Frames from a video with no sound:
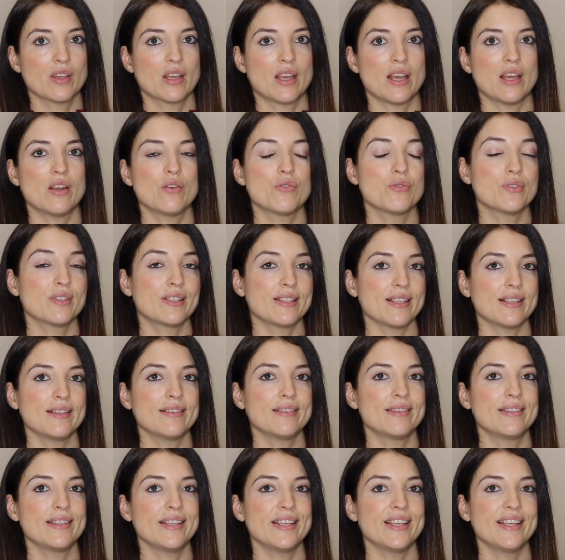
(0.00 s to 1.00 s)
che non
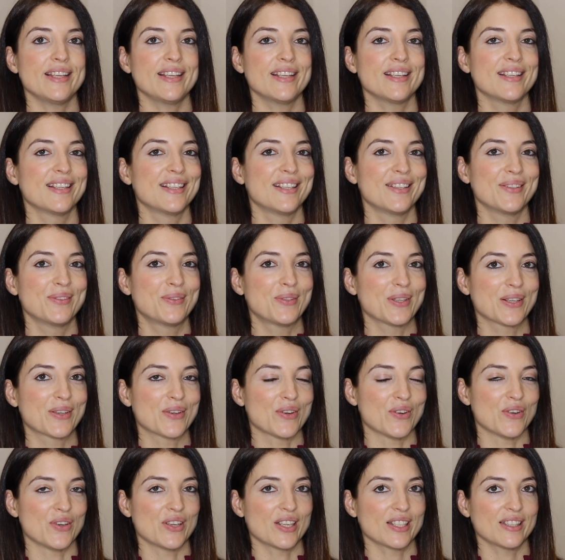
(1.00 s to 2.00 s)
senti nelle tue
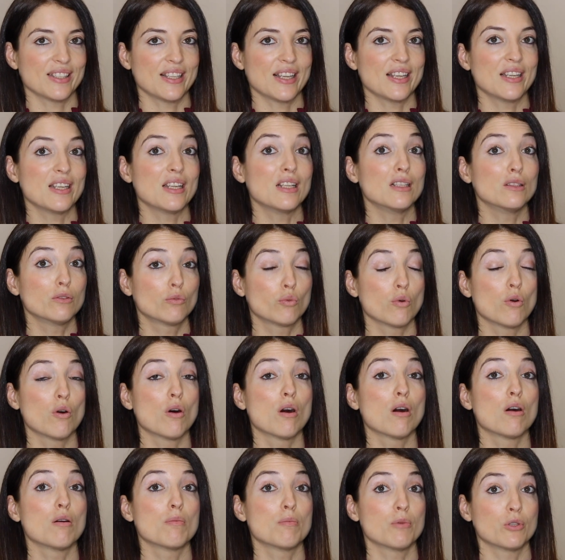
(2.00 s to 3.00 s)
corde, nel
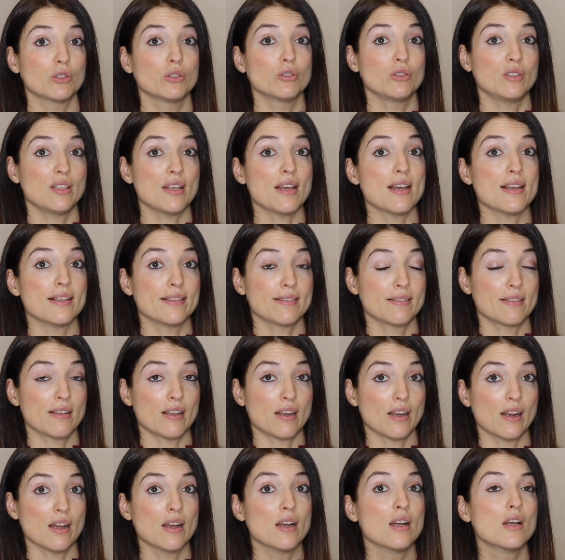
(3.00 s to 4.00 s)
tuo modo di
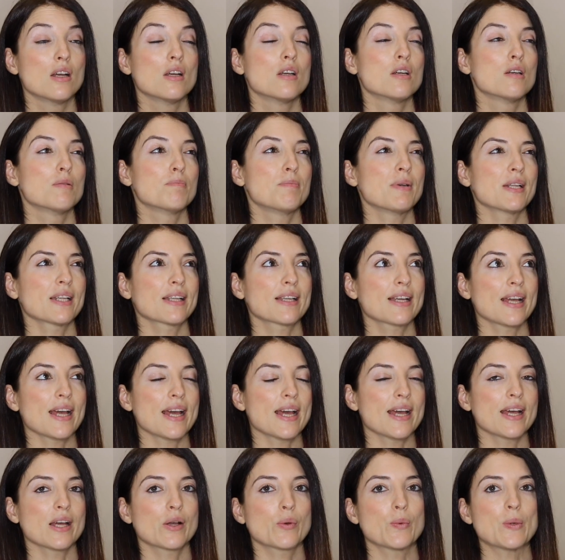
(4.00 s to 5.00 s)
essere
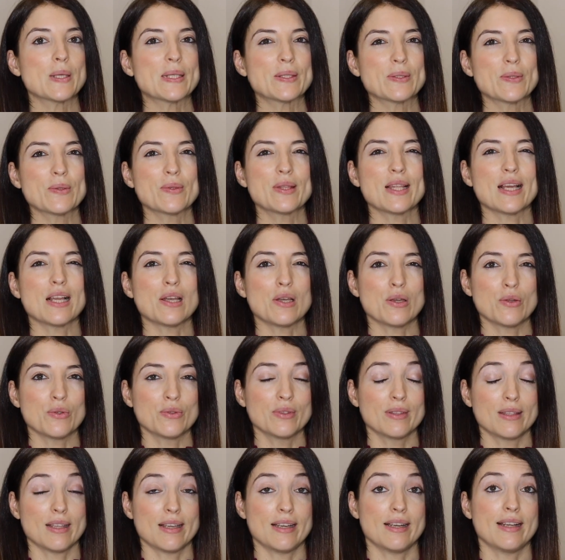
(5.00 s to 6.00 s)
perché questo ti
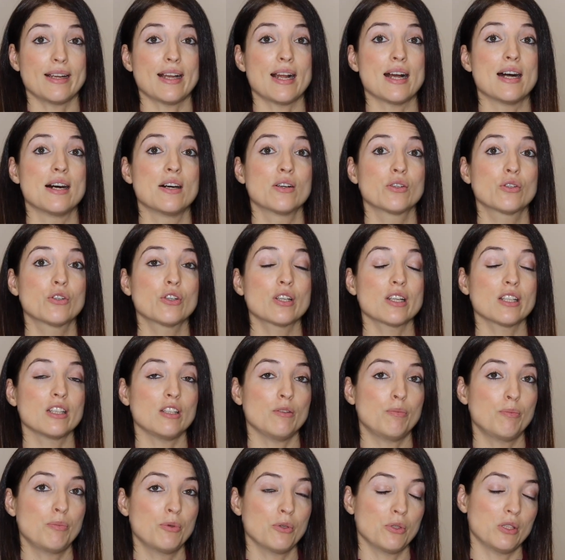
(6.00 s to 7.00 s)
allontanerà ancora
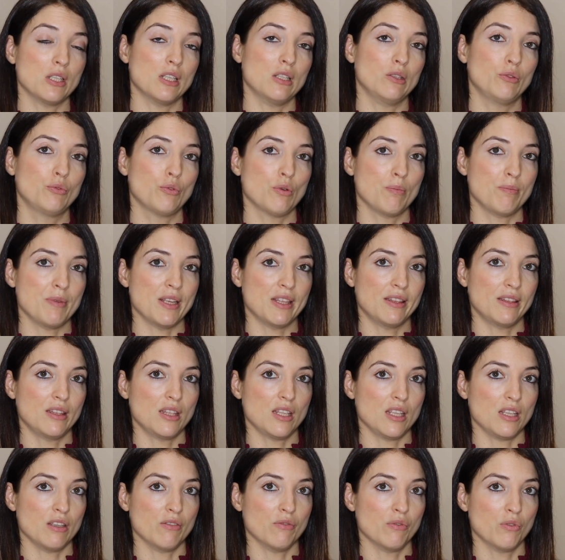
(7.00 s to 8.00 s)
di più dal tuo
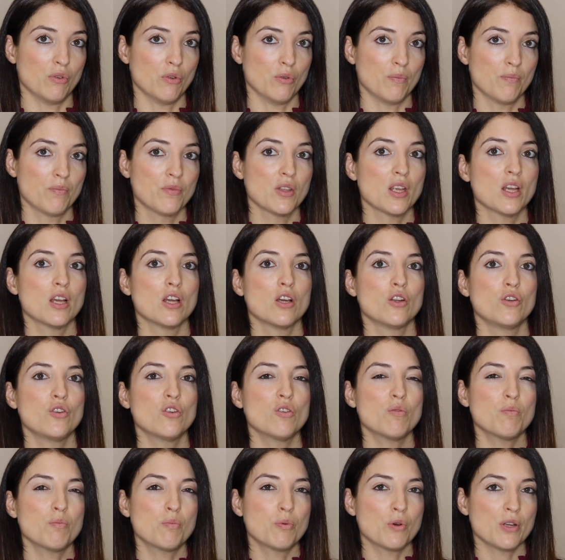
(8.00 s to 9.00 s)
obiettivo.
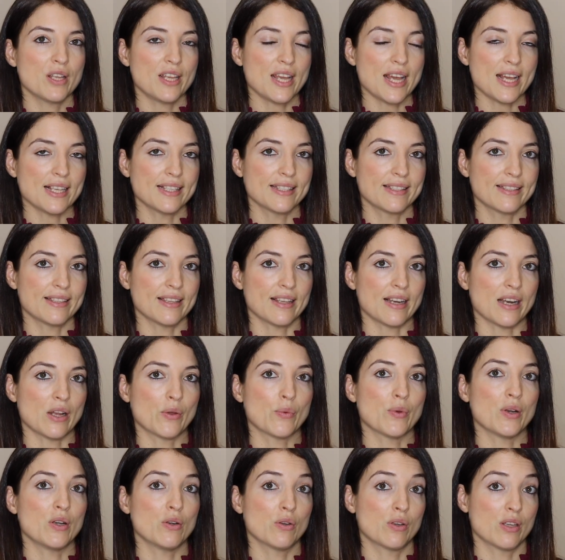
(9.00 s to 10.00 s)
Non puoi
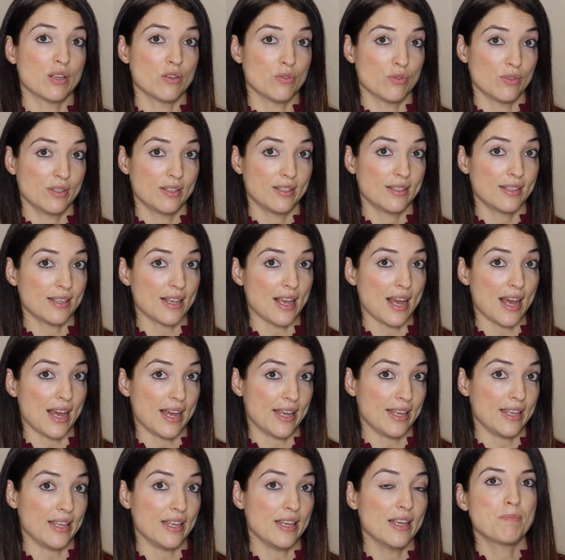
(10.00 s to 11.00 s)
essere quello che non
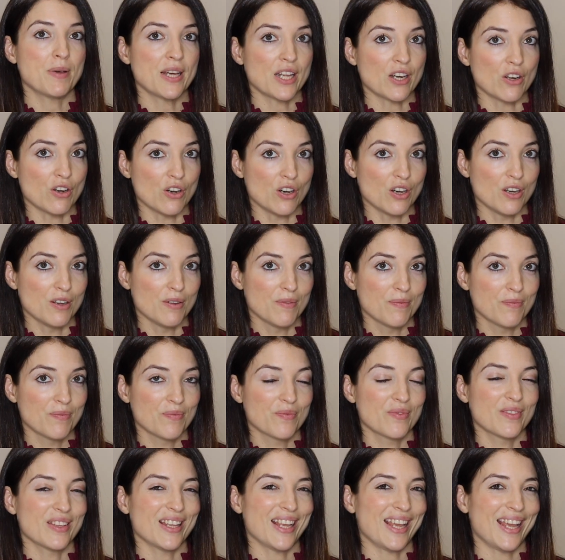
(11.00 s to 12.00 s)
sei,
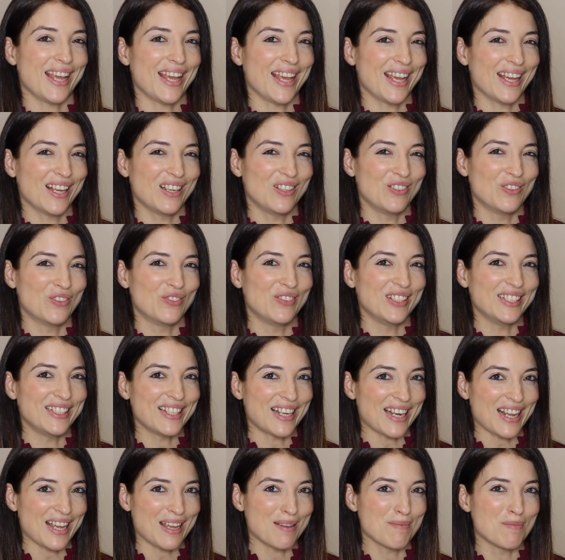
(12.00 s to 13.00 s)
però e lo
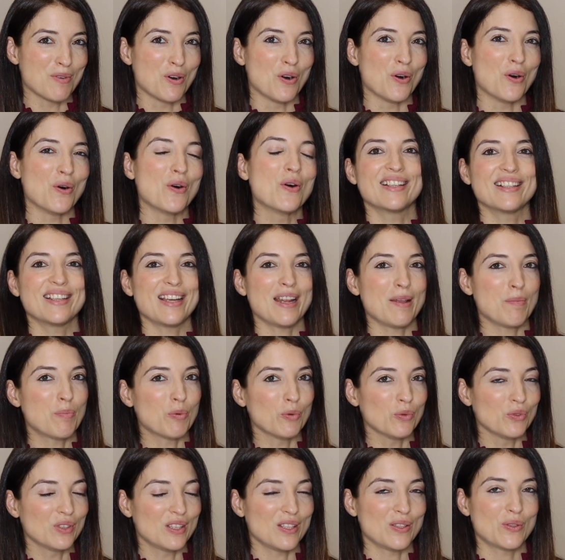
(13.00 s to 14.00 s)
vedremo nei
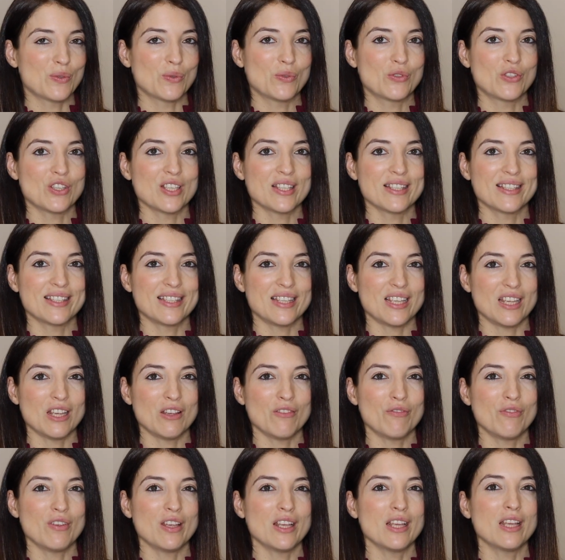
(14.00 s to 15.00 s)
punti
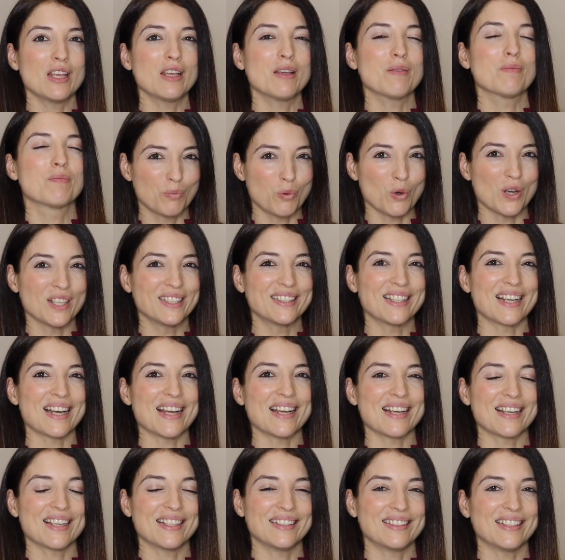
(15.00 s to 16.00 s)
successivi, puoi
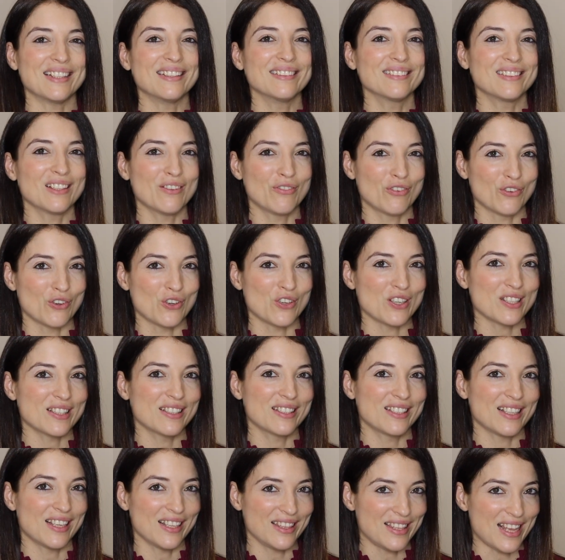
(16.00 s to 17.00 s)
trarre tanta
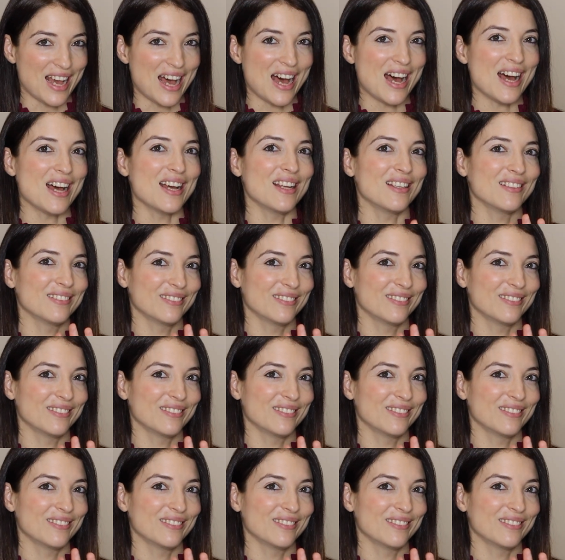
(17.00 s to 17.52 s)
forza da